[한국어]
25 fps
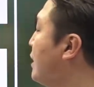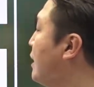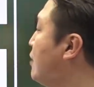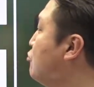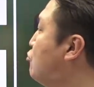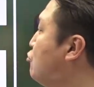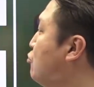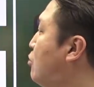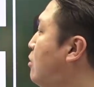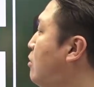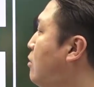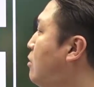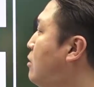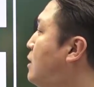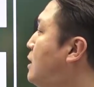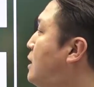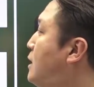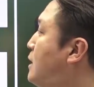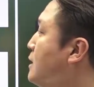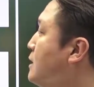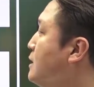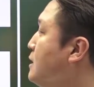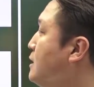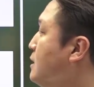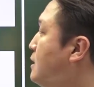나누어
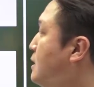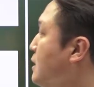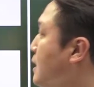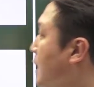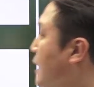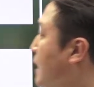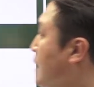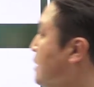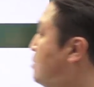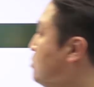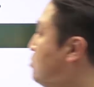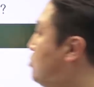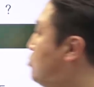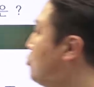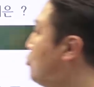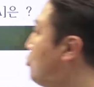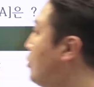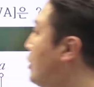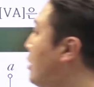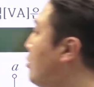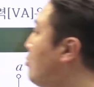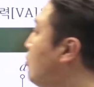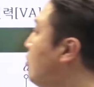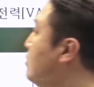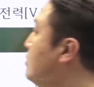그 한
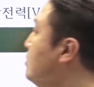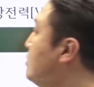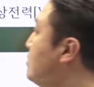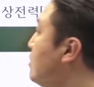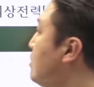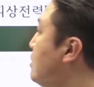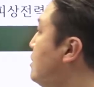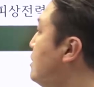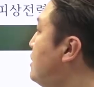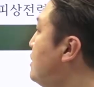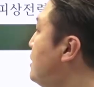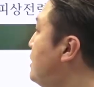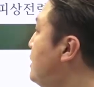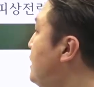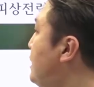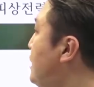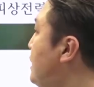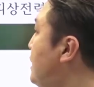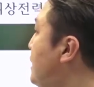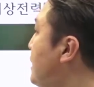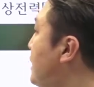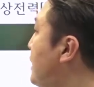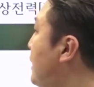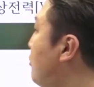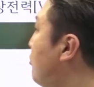조의 권선을
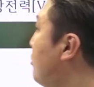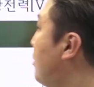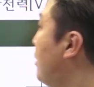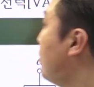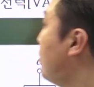E라고